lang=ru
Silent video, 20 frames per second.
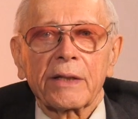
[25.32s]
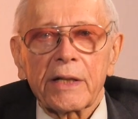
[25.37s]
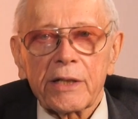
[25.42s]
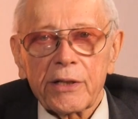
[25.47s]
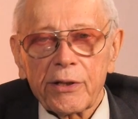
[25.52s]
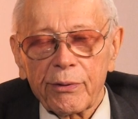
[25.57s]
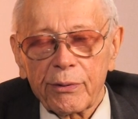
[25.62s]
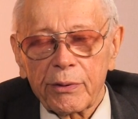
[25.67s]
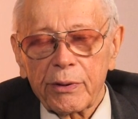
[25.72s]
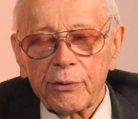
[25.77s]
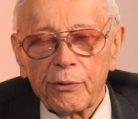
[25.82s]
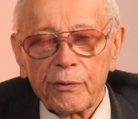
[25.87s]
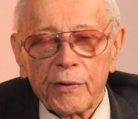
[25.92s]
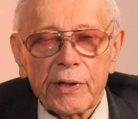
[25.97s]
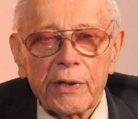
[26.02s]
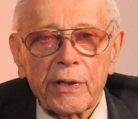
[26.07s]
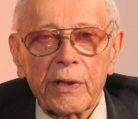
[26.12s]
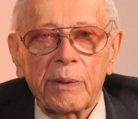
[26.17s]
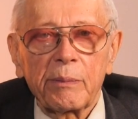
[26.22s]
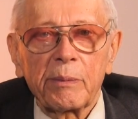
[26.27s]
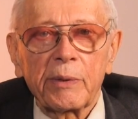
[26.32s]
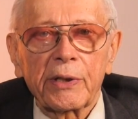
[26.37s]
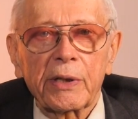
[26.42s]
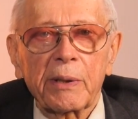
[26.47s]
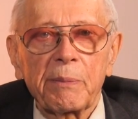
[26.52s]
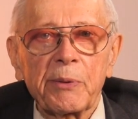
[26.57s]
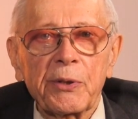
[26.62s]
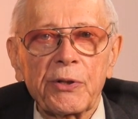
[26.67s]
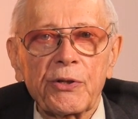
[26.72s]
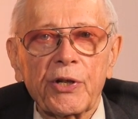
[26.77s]
Здравствуйте, уважаемые
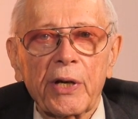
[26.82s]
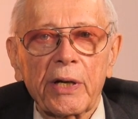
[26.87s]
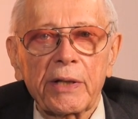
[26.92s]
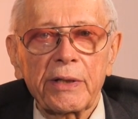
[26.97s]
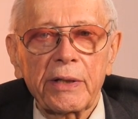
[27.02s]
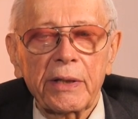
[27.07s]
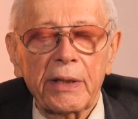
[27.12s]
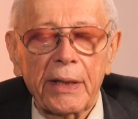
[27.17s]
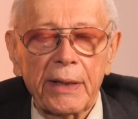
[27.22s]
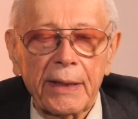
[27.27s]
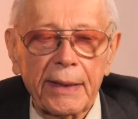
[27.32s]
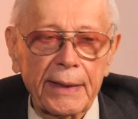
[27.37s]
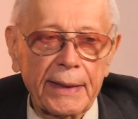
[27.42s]
копичане!